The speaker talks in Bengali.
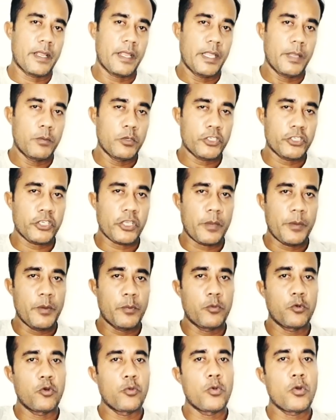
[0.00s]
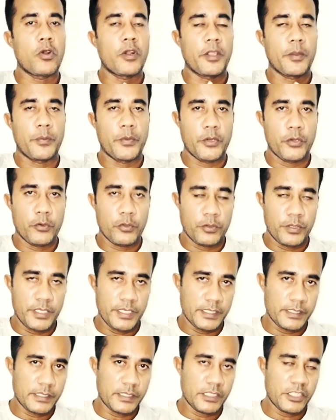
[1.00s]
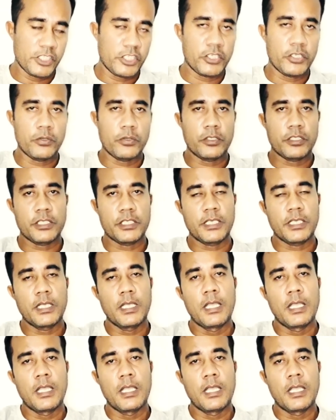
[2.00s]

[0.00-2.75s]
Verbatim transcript: এ বিষয়ে আমি পূর্বে অনেক ভিডিও দিয়েছি সেটি হচ্ছে